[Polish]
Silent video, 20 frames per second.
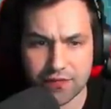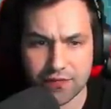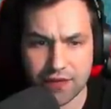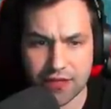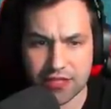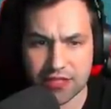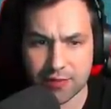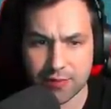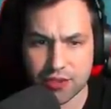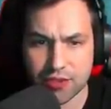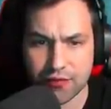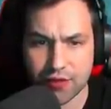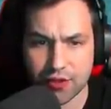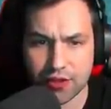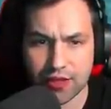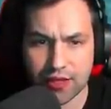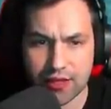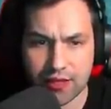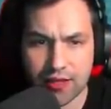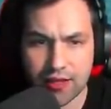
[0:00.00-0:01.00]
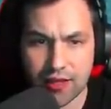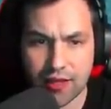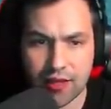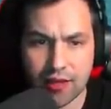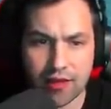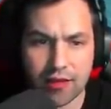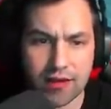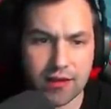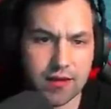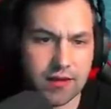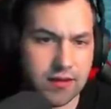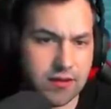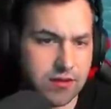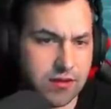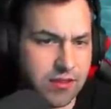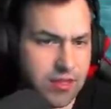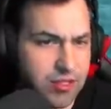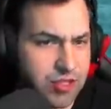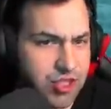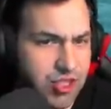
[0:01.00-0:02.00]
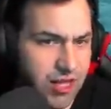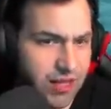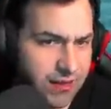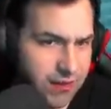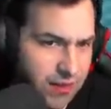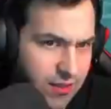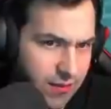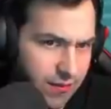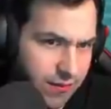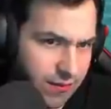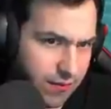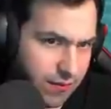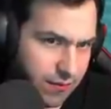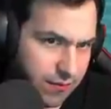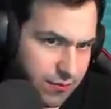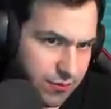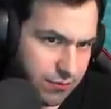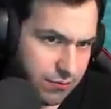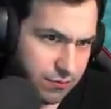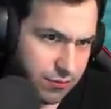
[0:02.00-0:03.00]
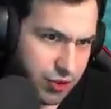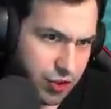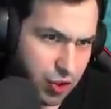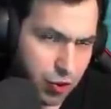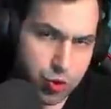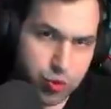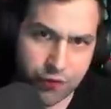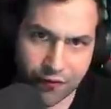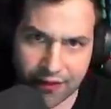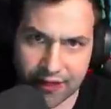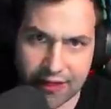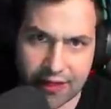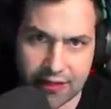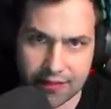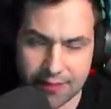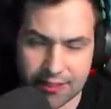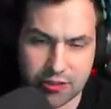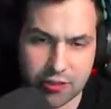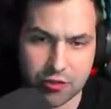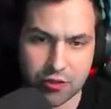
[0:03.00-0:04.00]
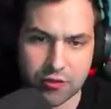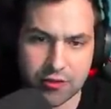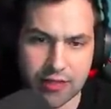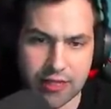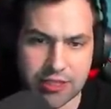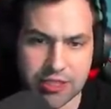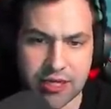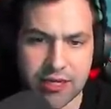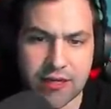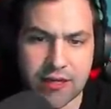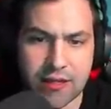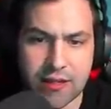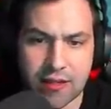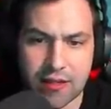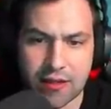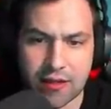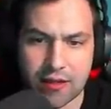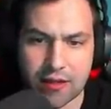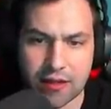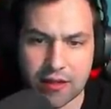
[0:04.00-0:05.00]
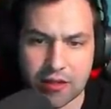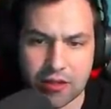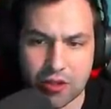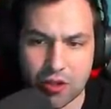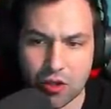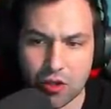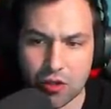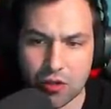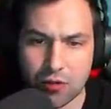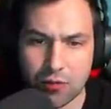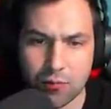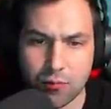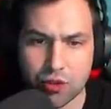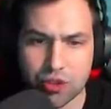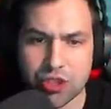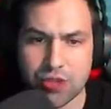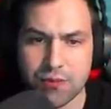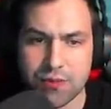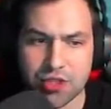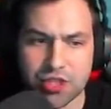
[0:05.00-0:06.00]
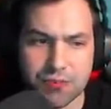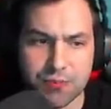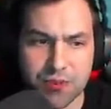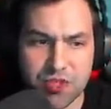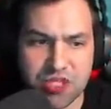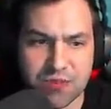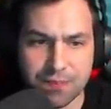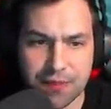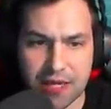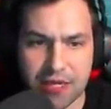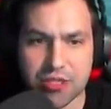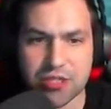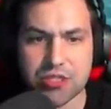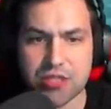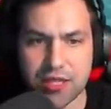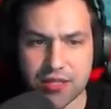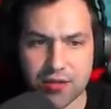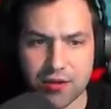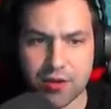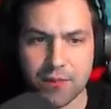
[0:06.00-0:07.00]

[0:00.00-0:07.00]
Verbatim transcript: wyjeżdżam o 9 e, do Nerzilandii, e, czyli już wyjechałem, jak to oglądacie, e, to musimy się pospieszyć, dlatego